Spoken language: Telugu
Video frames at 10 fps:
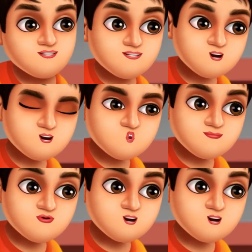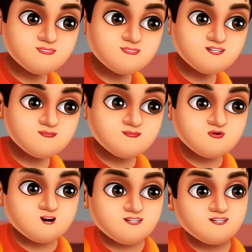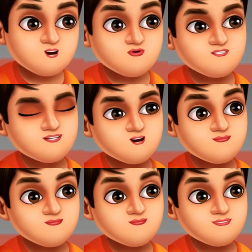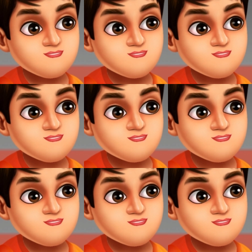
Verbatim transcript: ఏదో దెయ్యం మూవీలో సెట్లా ఉంది ఈ ఊరు